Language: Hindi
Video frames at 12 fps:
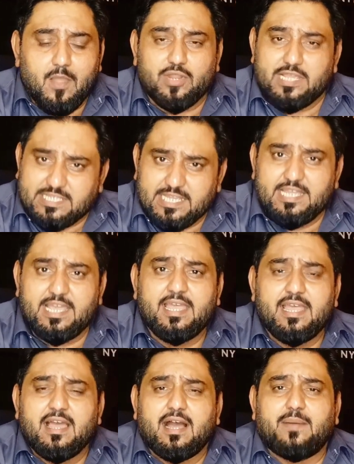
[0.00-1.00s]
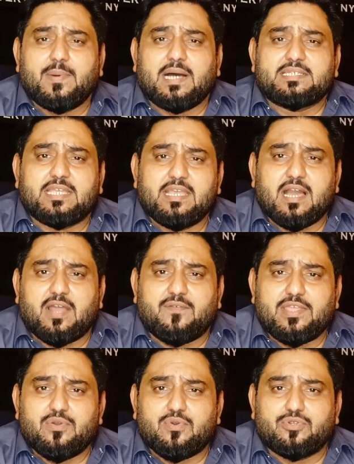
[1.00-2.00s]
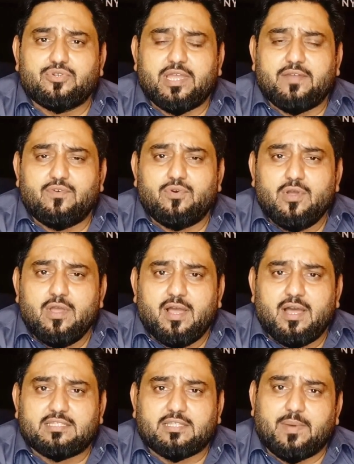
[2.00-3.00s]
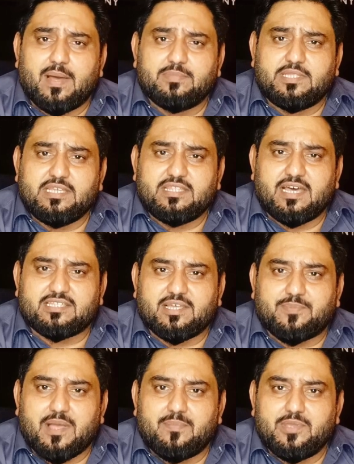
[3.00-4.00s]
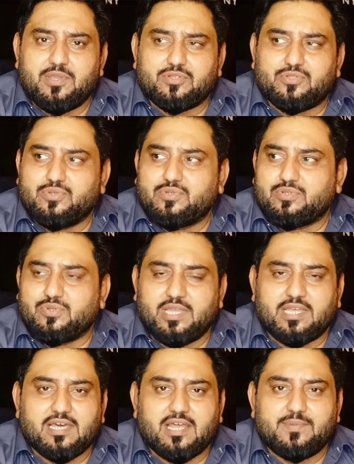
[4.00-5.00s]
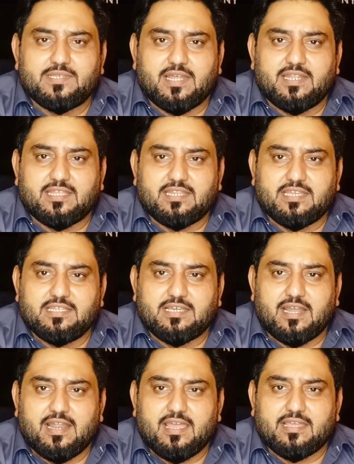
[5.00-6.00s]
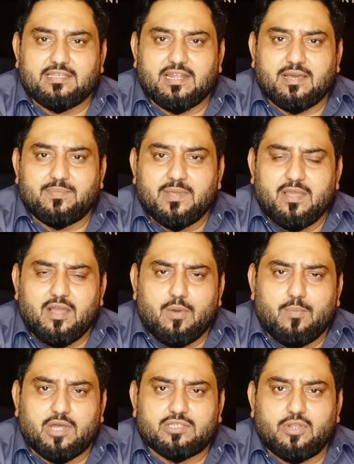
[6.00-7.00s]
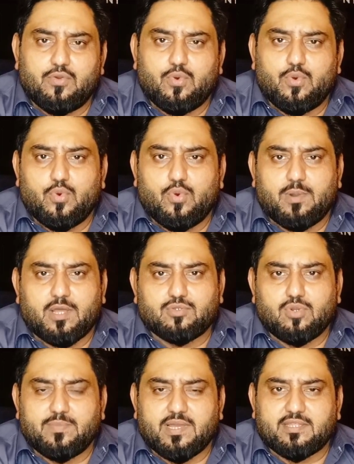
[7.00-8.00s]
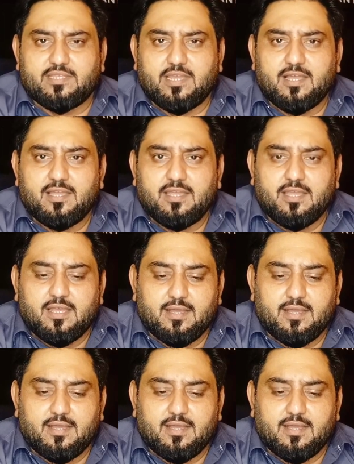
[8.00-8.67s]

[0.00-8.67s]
और इसीलिए हमास की कार्रवाइयों को जो है वो तमाम दीनदार तबका भी और दुनियादार भी सारे तनकीद कर रहा है कि जनाब हमास ने वो, वो बड़ा जुल्म कर दिया